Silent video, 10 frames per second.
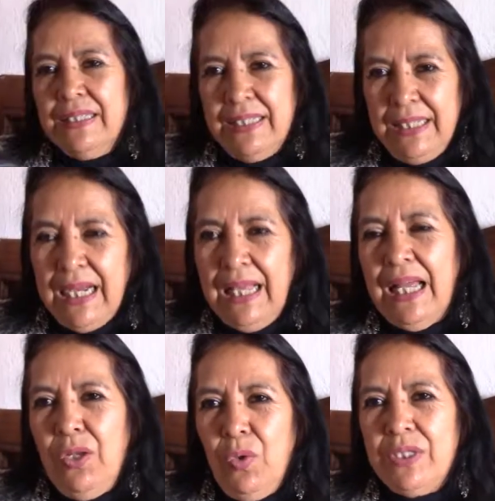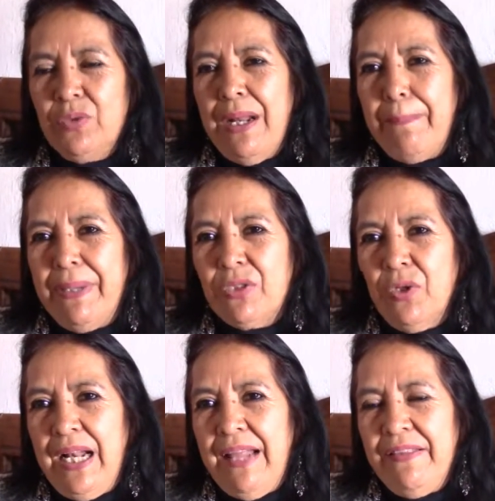Y cada año es una
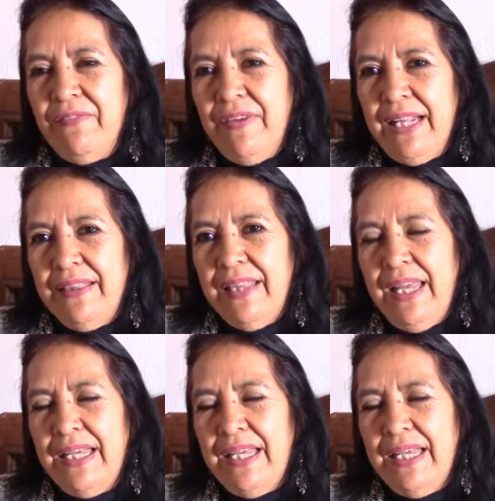pastorela diferente,